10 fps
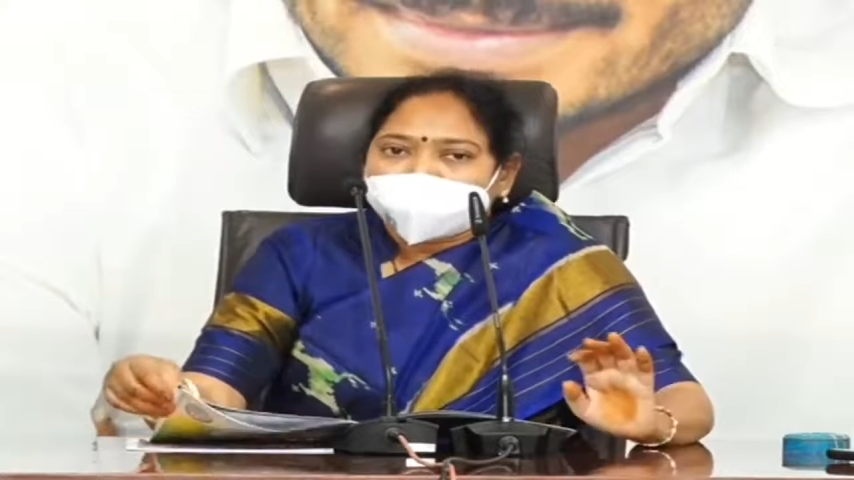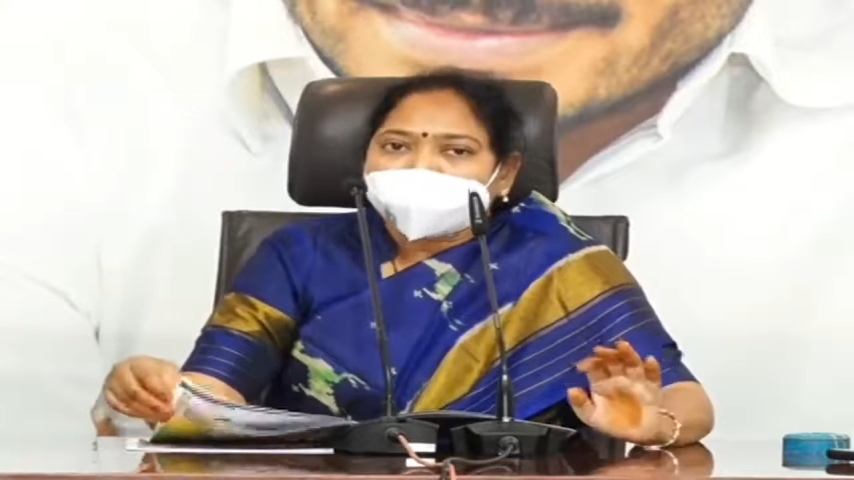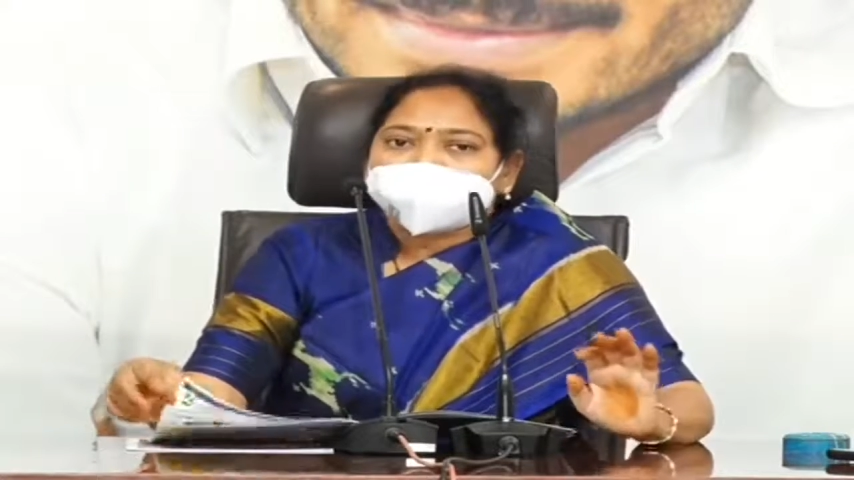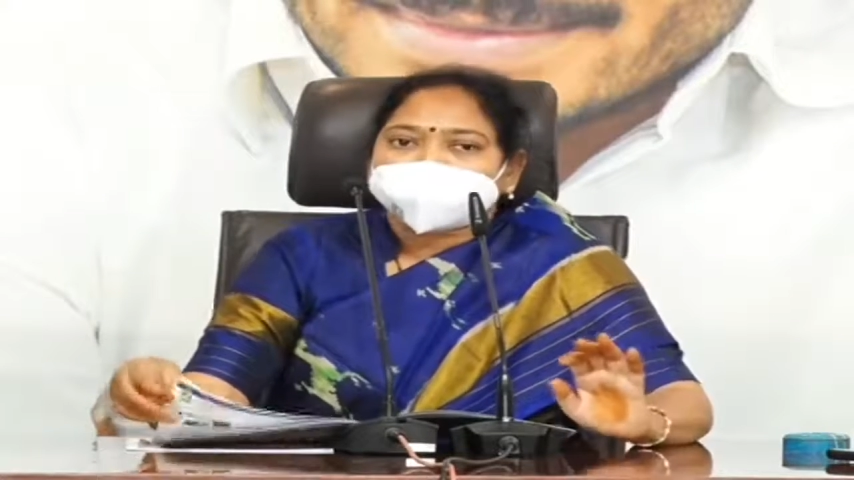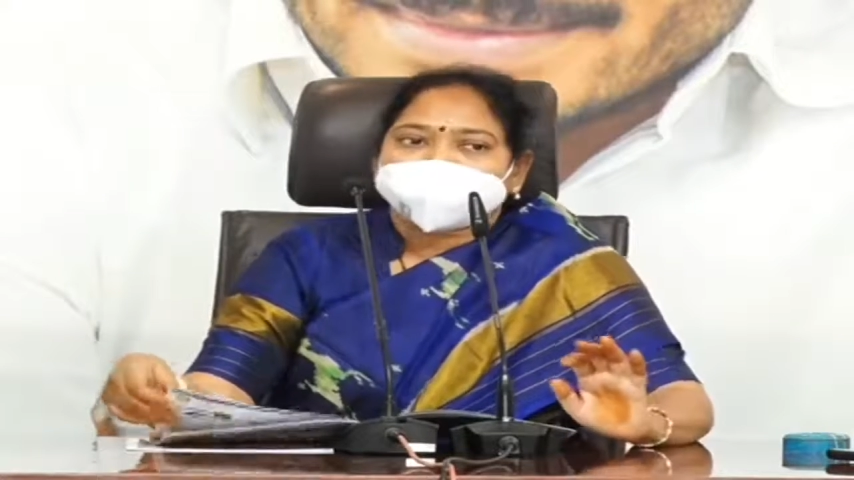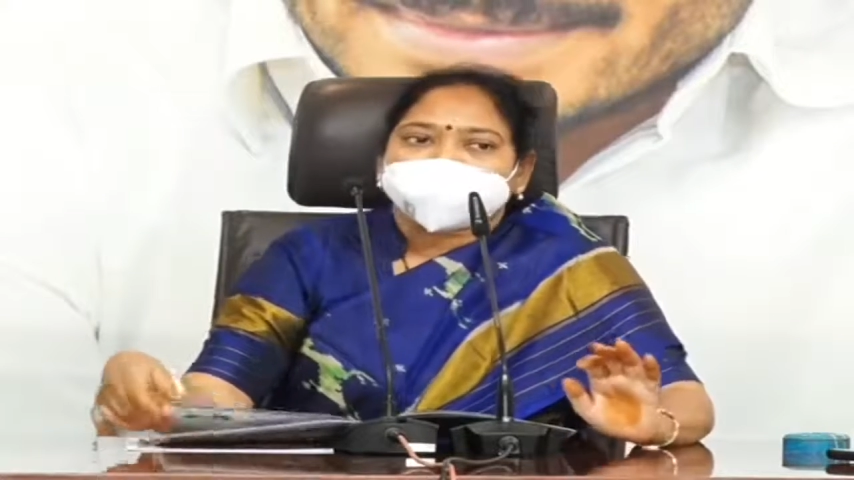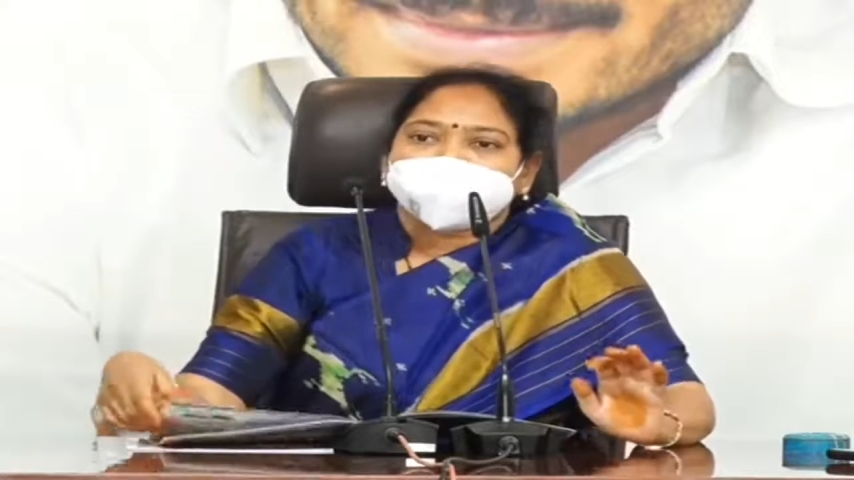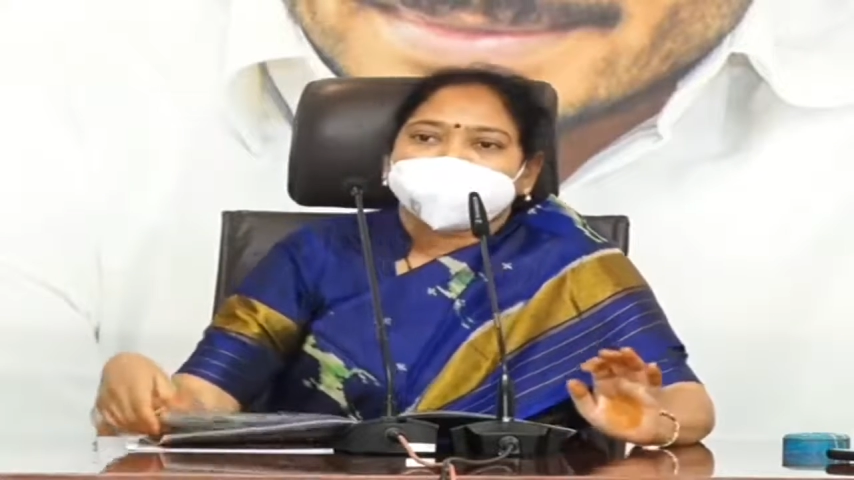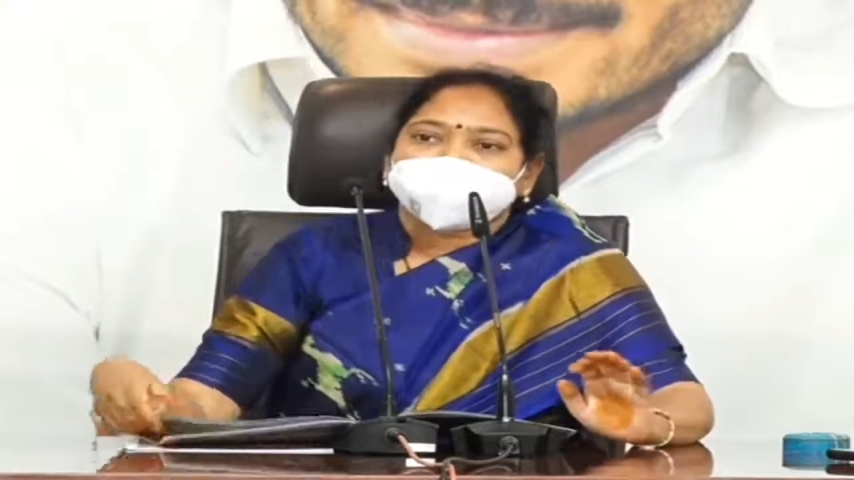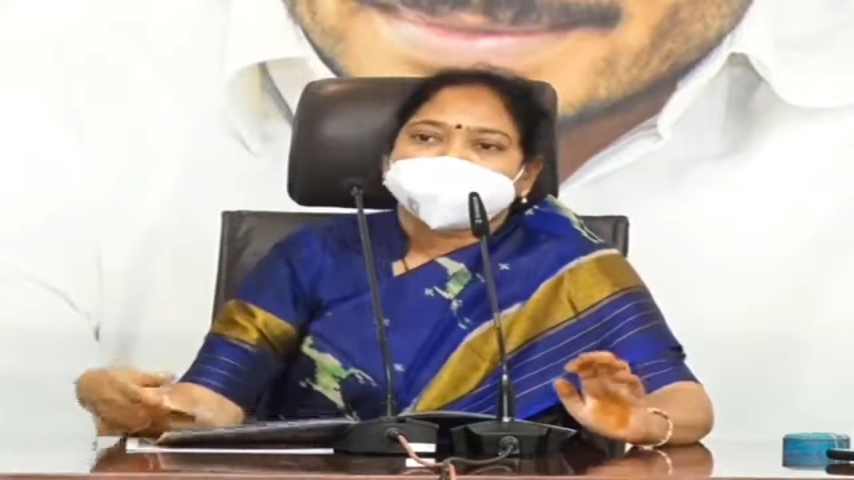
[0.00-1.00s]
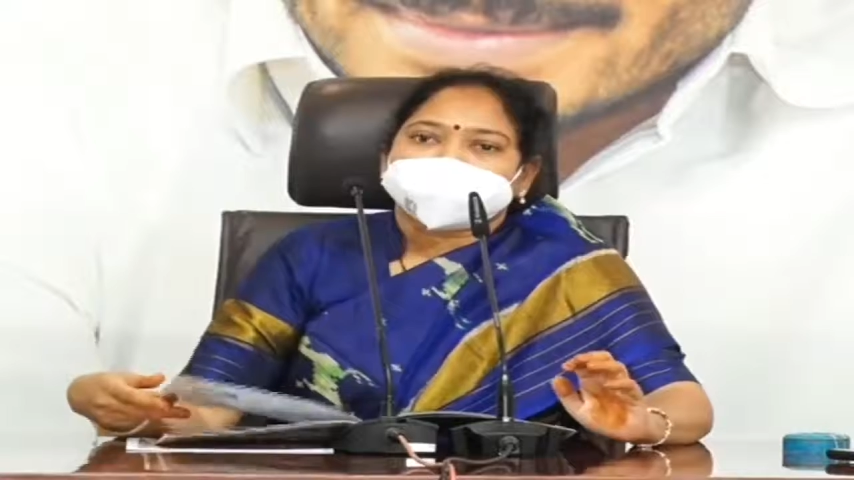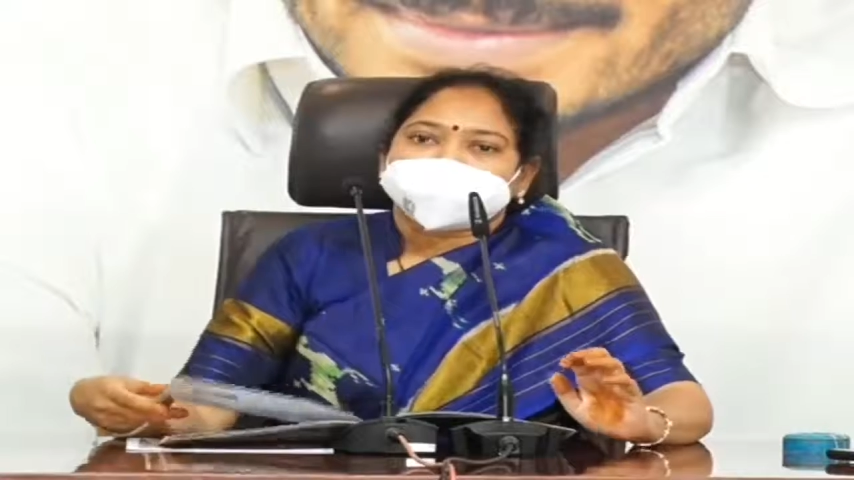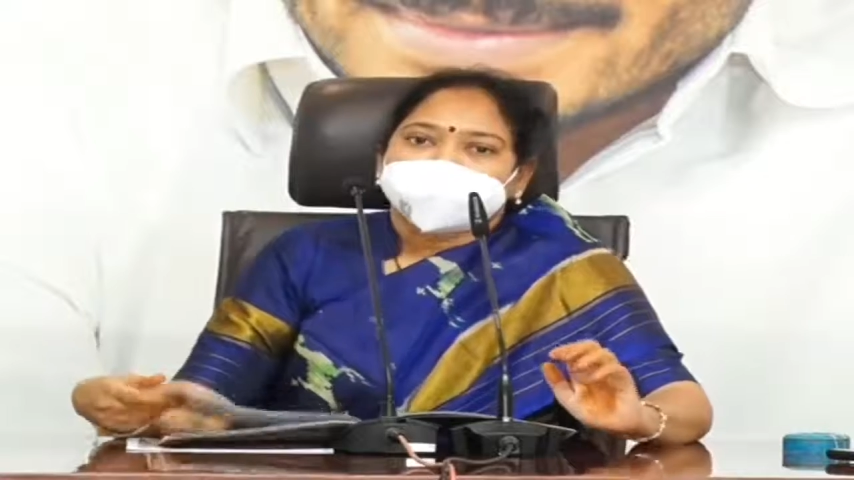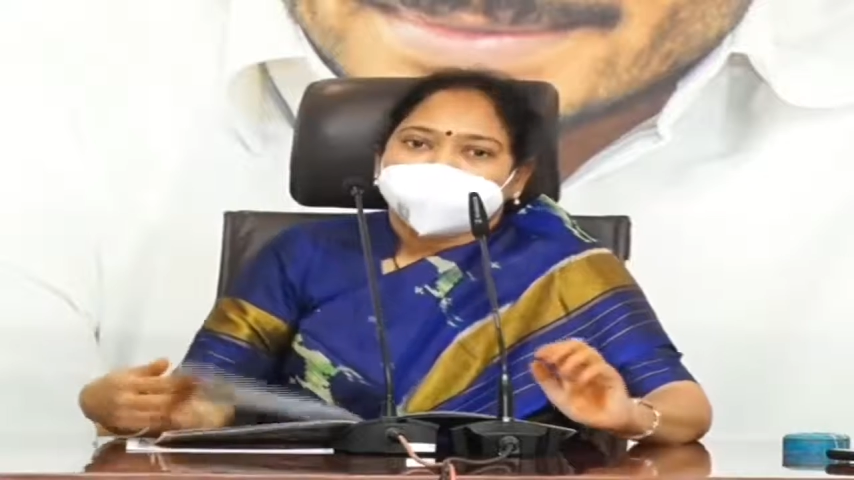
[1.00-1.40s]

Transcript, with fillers: మహిళలకు సంబంధించి